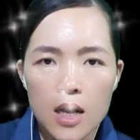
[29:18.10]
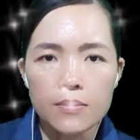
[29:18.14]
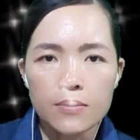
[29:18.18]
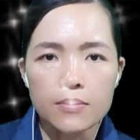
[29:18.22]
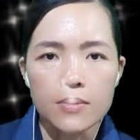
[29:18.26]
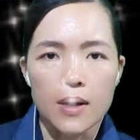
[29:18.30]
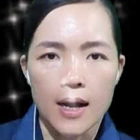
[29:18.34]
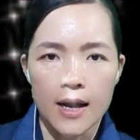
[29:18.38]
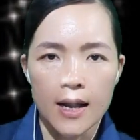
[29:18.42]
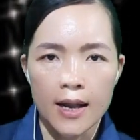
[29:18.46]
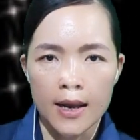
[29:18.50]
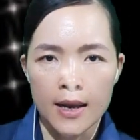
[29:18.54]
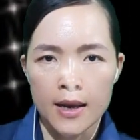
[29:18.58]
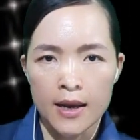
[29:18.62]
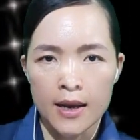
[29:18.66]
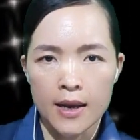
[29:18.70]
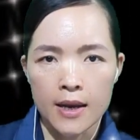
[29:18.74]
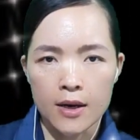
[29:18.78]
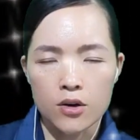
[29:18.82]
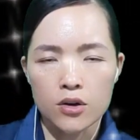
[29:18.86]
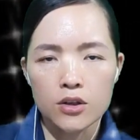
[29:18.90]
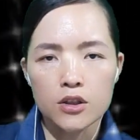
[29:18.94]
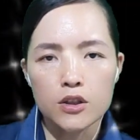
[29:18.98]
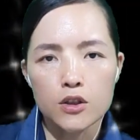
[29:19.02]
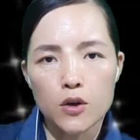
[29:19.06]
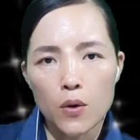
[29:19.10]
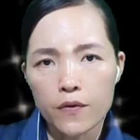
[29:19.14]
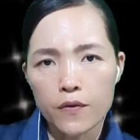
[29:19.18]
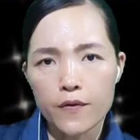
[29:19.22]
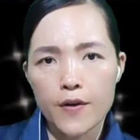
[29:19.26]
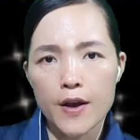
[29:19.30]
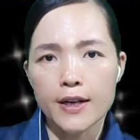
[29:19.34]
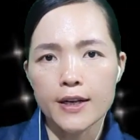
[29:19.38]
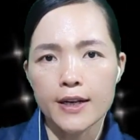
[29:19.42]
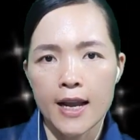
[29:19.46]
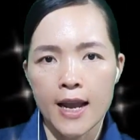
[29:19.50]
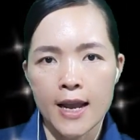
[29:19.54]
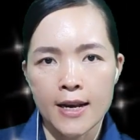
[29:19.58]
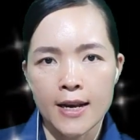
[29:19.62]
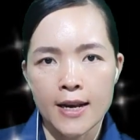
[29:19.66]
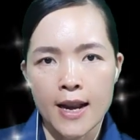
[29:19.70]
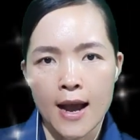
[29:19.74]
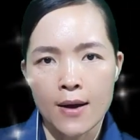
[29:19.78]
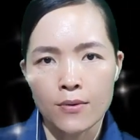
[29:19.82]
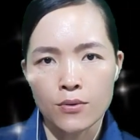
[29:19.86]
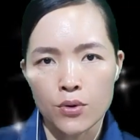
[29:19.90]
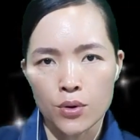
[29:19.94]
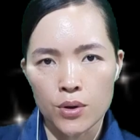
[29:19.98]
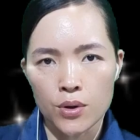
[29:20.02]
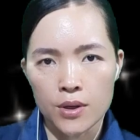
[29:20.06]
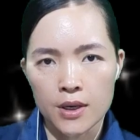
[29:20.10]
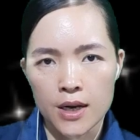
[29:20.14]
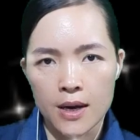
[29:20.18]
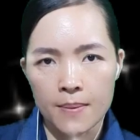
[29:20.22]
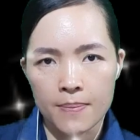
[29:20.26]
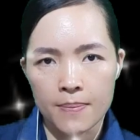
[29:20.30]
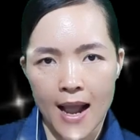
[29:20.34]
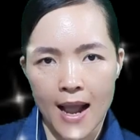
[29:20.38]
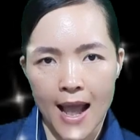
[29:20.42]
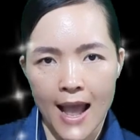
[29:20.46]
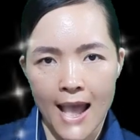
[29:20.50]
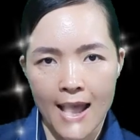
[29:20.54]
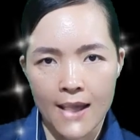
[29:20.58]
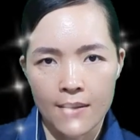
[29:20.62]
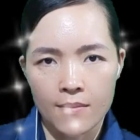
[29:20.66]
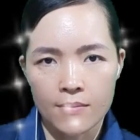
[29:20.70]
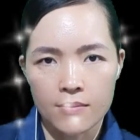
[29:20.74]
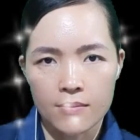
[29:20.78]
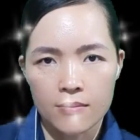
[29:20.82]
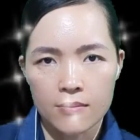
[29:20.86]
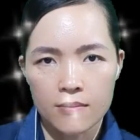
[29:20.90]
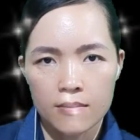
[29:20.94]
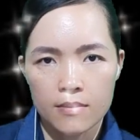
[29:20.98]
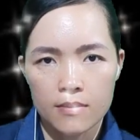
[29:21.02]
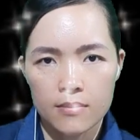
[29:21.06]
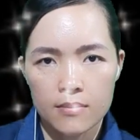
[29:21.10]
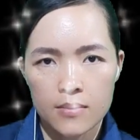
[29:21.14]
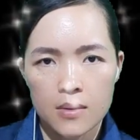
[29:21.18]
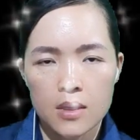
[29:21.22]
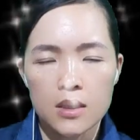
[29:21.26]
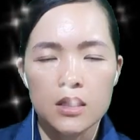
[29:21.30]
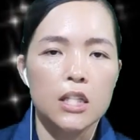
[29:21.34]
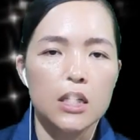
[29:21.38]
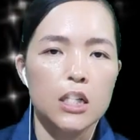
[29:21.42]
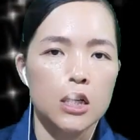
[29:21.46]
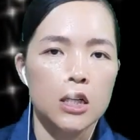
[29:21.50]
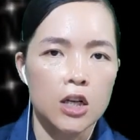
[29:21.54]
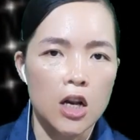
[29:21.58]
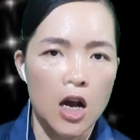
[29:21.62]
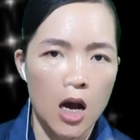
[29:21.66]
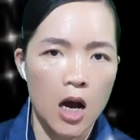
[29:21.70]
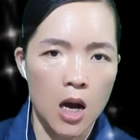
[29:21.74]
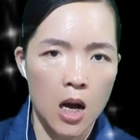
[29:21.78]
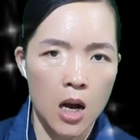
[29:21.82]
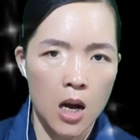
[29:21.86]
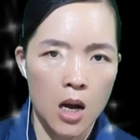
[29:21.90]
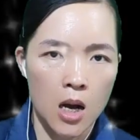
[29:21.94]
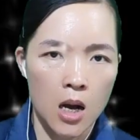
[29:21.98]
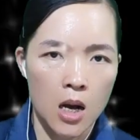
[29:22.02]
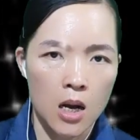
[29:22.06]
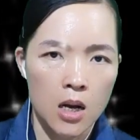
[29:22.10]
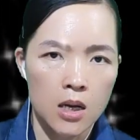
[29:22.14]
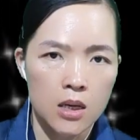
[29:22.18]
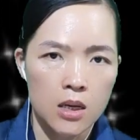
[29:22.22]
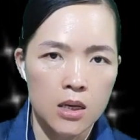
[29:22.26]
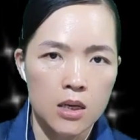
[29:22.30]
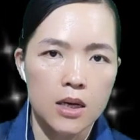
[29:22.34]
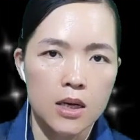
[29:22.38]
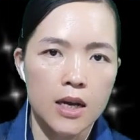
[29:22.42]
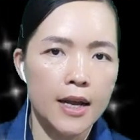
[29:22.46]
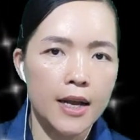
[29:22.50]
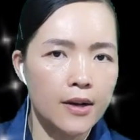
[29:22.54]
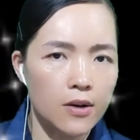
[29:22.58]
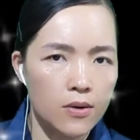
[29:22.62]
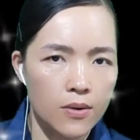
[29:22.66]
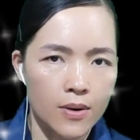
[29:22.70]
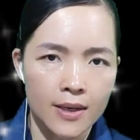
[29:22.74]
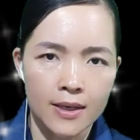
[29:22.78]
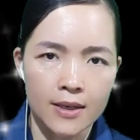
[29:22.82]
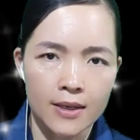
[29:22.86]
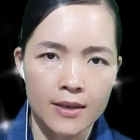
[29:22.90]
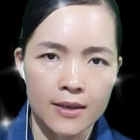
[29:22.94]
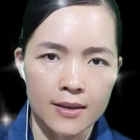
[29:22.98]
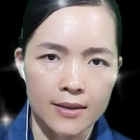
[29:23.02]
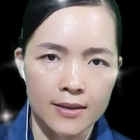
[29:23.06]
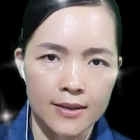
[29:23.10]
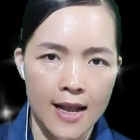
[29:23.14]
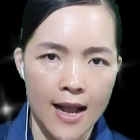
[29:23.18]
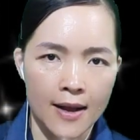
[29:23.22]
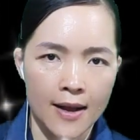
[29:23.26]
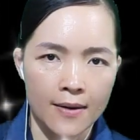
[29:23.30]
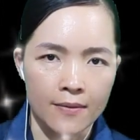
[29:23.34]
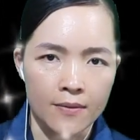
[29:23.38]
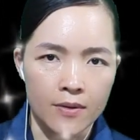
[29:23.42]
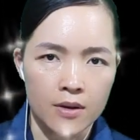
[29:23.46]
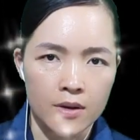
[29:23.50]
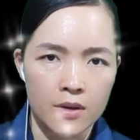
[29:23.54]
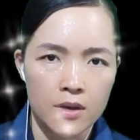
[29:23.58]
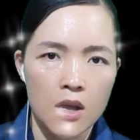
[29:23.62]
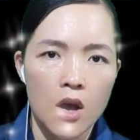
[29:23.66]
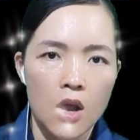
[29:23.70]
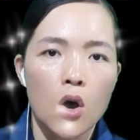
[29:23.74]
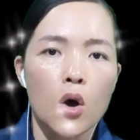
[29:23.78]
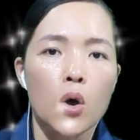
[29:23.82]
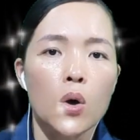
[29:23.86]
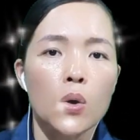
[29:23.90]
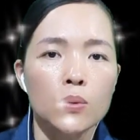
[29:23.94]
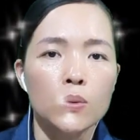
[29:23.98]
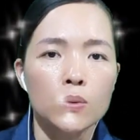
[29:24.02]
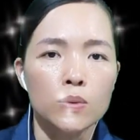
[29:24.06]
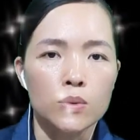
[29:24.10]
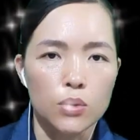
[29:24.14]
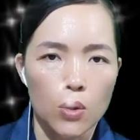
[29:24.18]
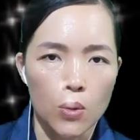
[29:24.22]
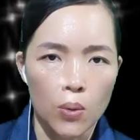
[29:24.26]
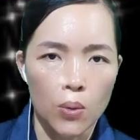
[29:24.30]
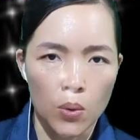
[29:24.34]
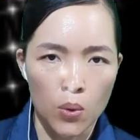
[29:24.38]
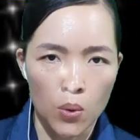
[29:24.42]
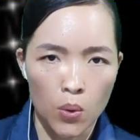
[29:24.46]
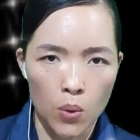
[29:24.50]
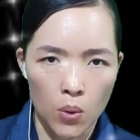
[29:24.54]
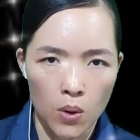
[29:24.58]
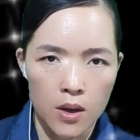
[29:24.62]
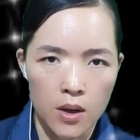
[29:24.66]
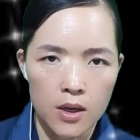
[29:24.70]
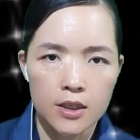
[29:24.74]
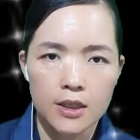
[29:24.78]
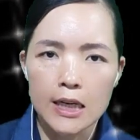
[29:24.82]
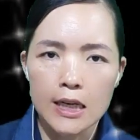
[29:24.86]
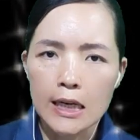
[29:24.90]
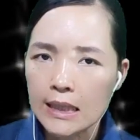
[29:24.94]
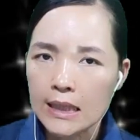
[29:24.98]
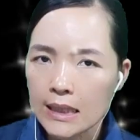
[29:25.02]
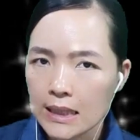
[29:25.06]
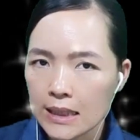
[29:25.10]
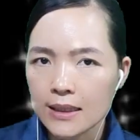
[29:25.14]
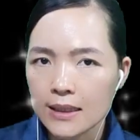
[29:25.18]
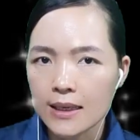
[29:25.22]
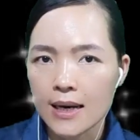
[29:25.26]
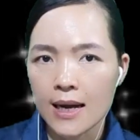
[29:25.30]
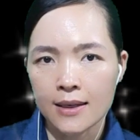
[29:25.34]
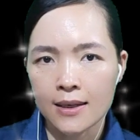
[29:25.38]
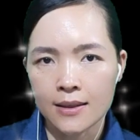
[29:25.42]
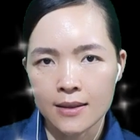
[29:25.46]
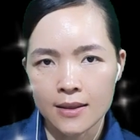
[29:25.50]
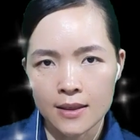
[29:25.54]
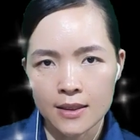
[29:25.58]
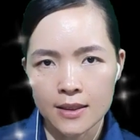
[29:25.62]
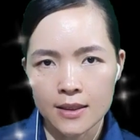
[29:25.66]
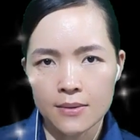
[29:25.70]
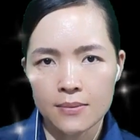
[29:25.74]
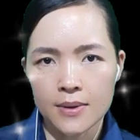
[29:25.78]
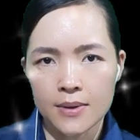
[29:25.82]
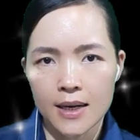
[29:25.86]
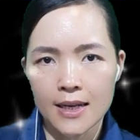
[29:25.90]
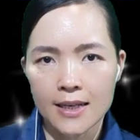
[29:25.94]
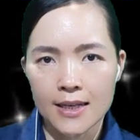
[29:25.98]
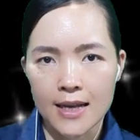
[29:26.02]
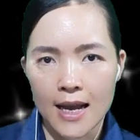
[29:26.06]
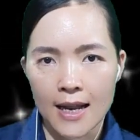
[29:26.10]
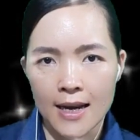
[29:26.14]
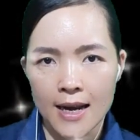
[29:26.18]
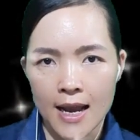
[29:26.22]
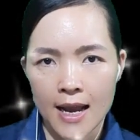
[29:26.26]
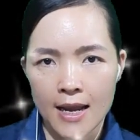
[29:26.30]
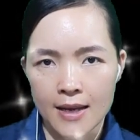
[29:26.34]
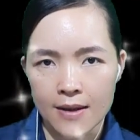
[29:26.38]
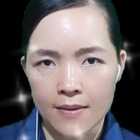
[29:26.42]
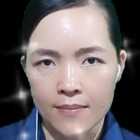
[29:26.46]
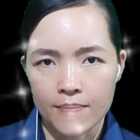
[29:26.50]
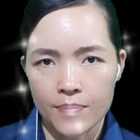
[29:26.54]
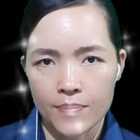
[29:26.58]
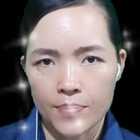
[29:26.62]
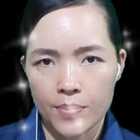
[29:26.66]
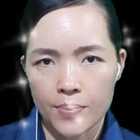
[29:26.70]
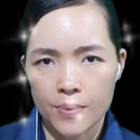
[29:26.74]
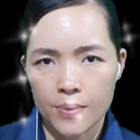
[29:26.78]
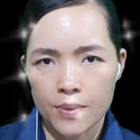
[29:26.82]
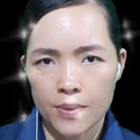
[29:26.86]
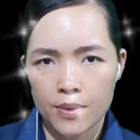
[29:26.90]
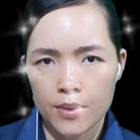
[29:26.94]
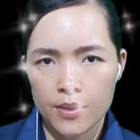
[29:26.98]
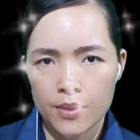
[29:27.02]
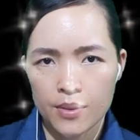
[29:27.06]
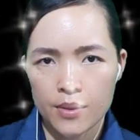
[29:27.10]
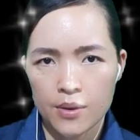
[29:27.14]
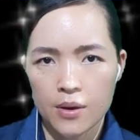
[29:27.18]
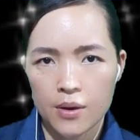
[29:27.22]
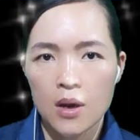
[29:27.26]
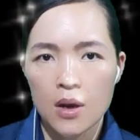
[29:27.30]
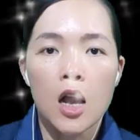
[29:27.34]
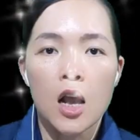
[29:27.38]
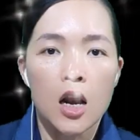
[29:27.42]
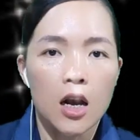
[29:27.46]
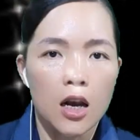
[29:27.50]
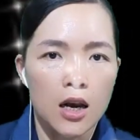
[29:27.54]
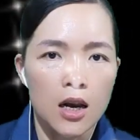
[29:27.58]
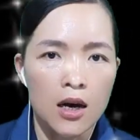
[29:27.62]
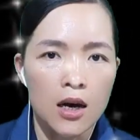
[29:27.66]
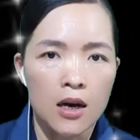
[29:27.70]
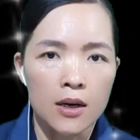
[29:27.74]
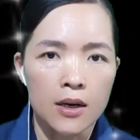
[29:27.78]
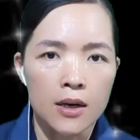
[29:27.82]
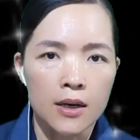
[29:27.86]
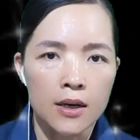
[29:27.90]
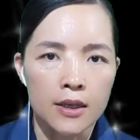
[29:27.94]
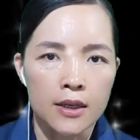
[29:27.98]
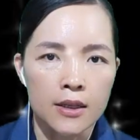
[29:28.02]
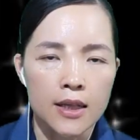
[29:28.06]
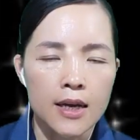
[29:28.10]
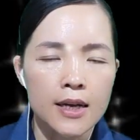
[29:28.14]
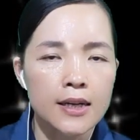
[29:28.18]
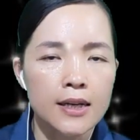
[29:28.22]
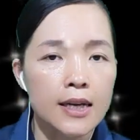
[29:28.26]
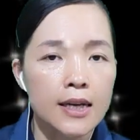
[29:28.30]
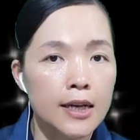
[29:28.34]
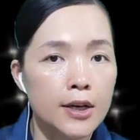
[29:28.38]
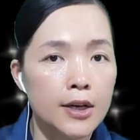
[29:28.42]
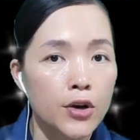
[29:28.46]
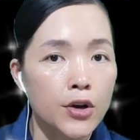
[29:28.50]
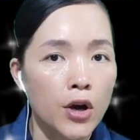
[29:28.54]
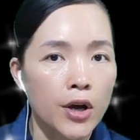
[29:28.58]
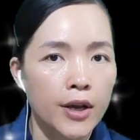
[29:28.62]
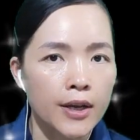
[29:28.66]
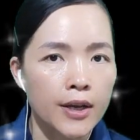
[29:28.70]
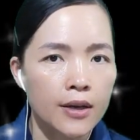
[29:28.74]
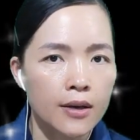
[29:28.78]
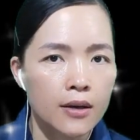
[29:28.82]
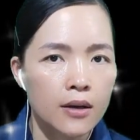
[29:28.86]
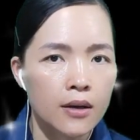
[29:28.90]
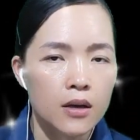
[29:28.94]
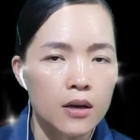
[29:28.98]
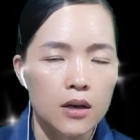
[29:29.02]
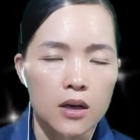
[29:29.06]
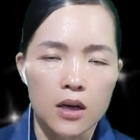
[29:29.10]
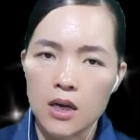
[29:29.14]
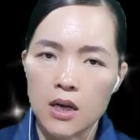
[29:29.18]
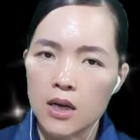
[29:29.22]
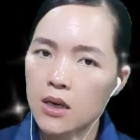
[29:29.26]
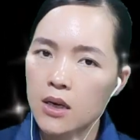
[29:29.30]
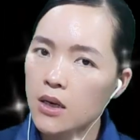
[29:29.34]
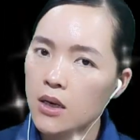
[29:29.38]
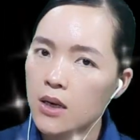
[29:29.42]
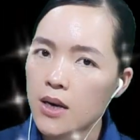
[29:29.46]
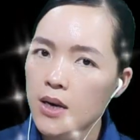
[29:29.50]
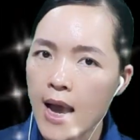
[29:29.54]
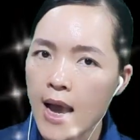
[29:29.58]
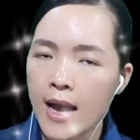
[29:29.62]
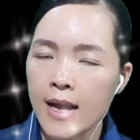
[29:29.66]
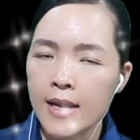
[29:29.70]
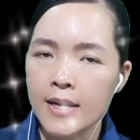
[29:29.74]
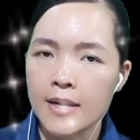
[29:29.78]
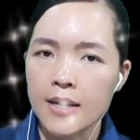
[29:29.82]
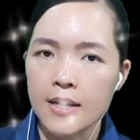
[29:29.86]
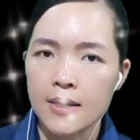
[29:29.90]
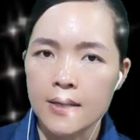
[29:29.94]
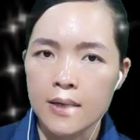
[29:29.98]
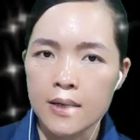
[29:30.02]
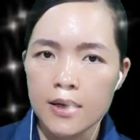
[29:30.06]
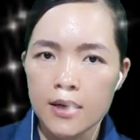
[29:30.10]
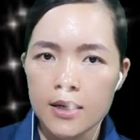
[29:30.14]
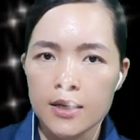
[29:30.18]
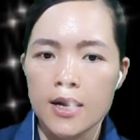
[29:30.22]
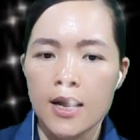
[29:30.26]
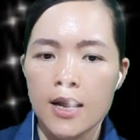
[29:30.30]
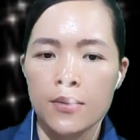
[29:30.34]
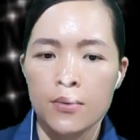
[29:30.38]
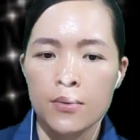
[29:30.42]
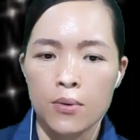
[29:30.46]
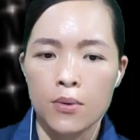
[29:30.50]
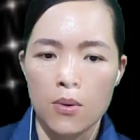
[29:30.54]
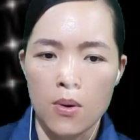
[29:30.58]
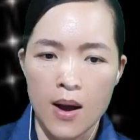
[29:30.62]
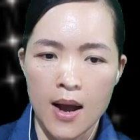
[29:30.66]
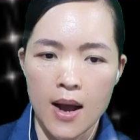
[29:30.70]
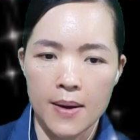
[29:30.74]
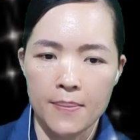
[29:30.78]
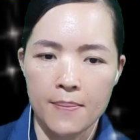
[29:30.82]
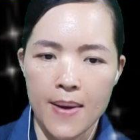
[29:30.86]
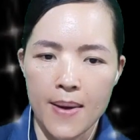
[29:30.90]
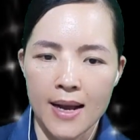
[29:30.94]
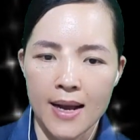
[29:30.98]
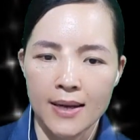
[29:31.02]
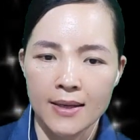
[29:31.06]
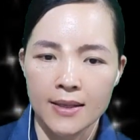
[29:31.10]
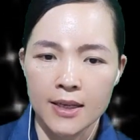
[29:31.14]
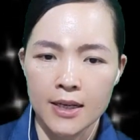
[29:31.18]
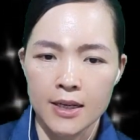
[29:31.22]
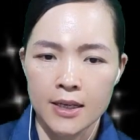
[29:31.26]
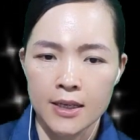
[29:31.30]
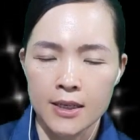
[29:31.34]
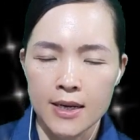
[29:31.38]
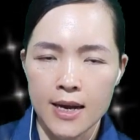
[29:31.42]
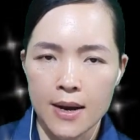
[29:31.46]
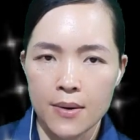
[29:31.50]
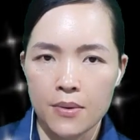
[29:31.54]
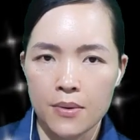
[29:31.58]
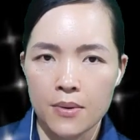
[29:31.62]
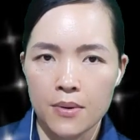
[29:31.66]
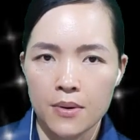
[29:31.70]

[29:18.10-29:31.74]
Không hề có dấu vết kẻ nào đột nhập cả. Từ đó kết luận được rằng hung thủ chính là người trong cái nhà này. Lời tên kia nói khiến ai nấy đều hoang mang nhìn nhau.